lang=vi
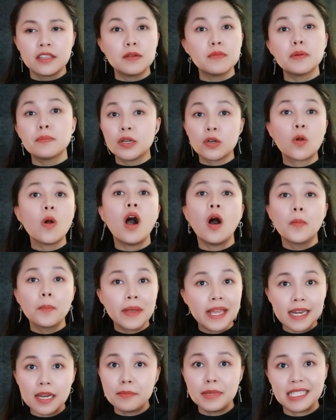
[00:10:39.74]
nhưng mà mình cũng
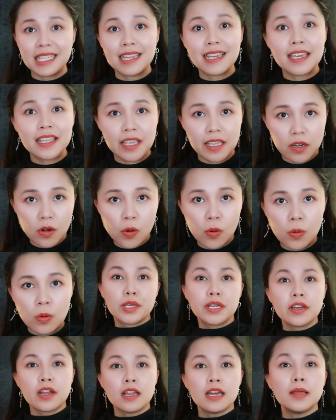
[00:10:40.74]
không biết là mi thấy cái gì luôn
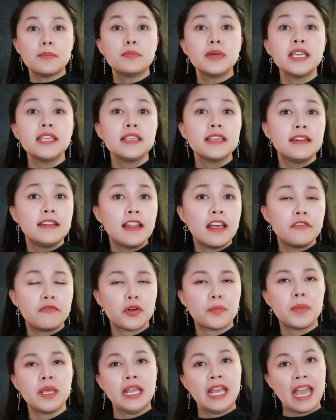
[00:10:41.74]
tuy nói là mi nhìn lên
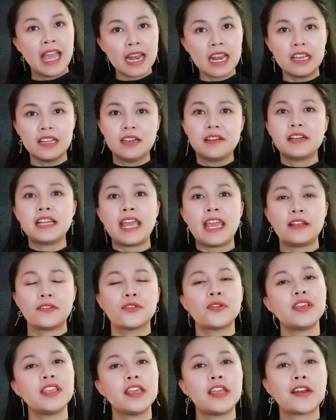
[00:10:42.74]
và mi khá là ngỡ ngàng
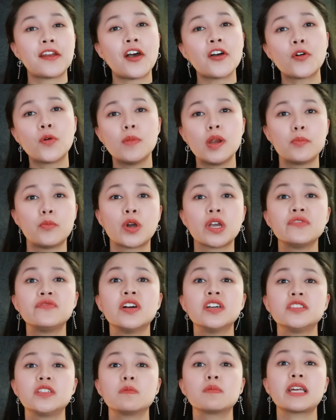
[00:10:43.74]
tuy nhiên đó cũng là một cái
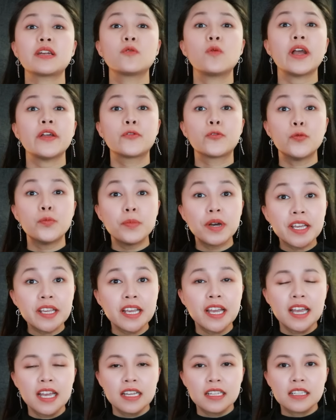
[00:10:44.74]
phần trong cảnh quay của mi
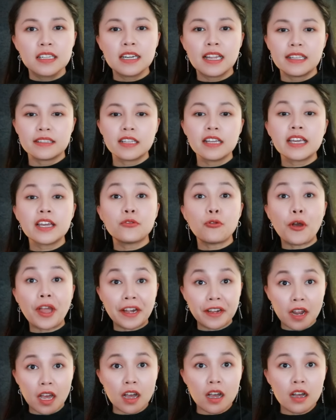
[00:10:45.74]
tức là tới cái
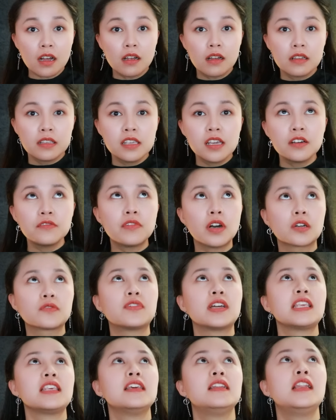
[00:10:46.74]
đoạn đó nhân vật
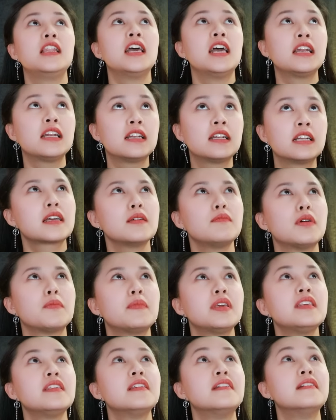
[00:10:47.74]
phải nhìn lên khi mà
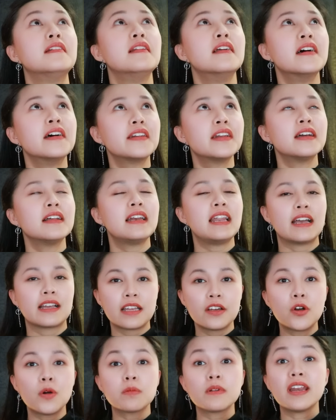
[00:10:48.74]
mi nhìn lên á, là
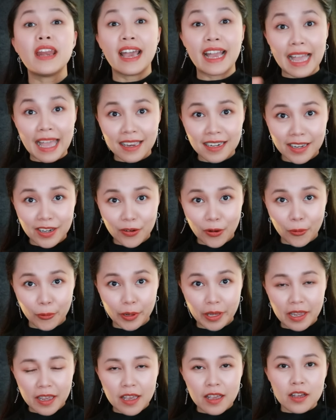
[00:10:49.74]
cái khúc đó đã cắt đi
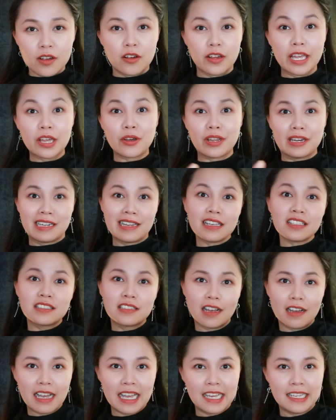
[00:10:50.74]
rồi còn cái khoảnh khắc
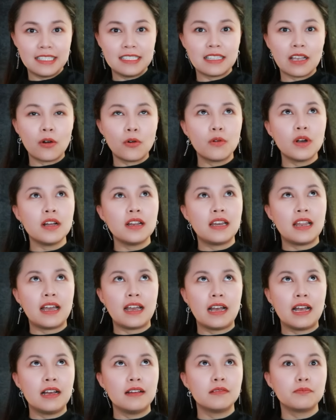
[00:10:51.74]
sợ hãi sau á,
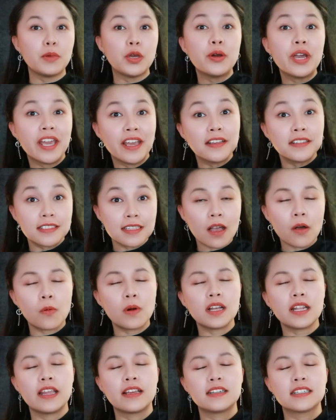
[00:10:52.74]
là biểu hiện
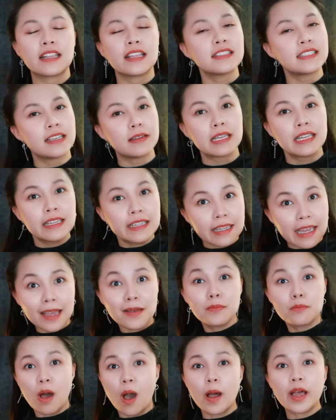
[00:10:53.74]
sau á, thì người ta sẽ
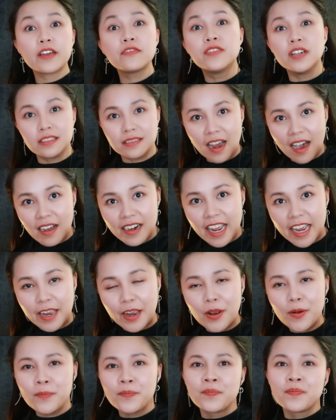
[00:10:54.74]
cắt bỏ cái phần đó
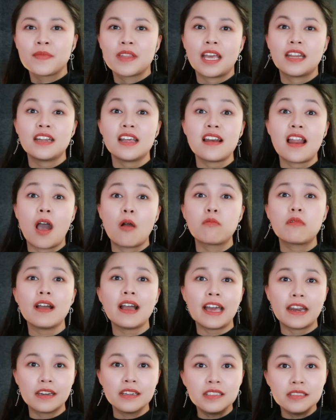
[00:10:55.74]
đi thành ra là không
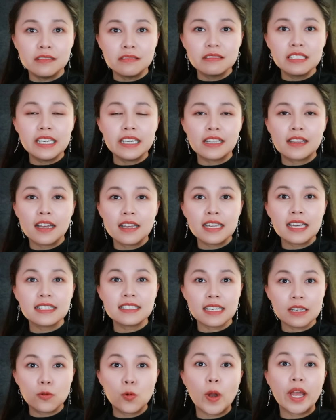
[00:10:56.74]
có ảnh hưởng gì tới cái
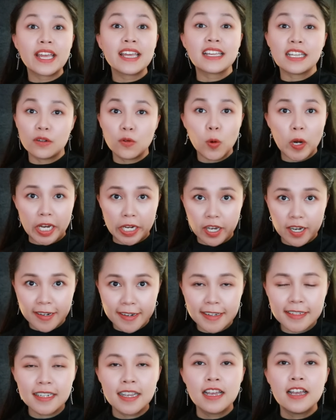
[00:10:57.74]
set quay cái cảnh quay đó
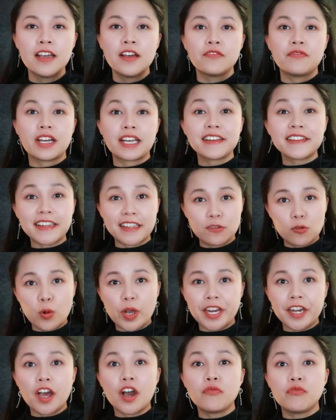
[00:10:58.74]
hết và cái cảnh
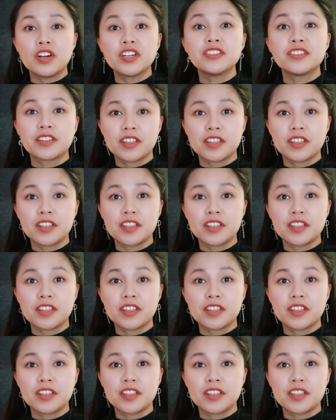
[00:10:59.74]
quay đó vẫn